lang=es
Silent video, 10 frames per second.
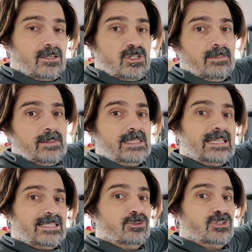altos,
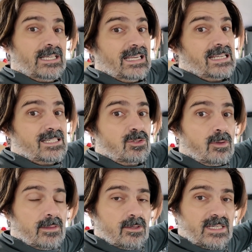simplemente son seguir las
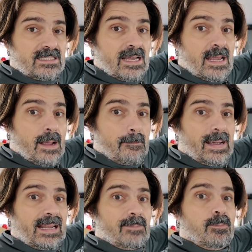instrucciones
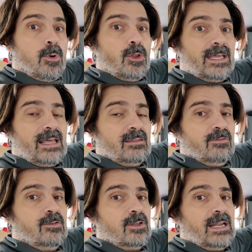para poder
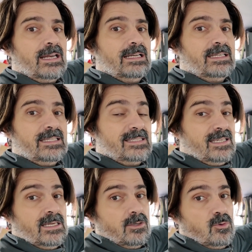hacer funcionar el kit
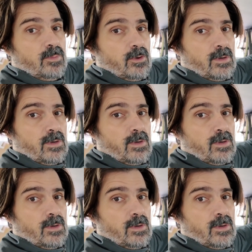sin ningún